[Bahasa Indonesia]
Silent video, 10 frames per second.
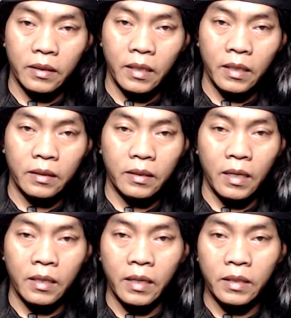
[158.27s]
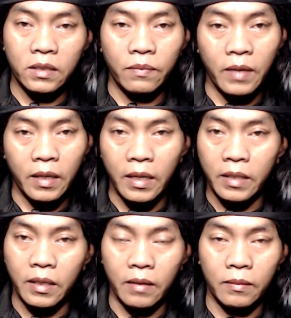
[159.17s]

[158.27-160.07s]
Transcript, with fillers: ya, dan lain sebagainya.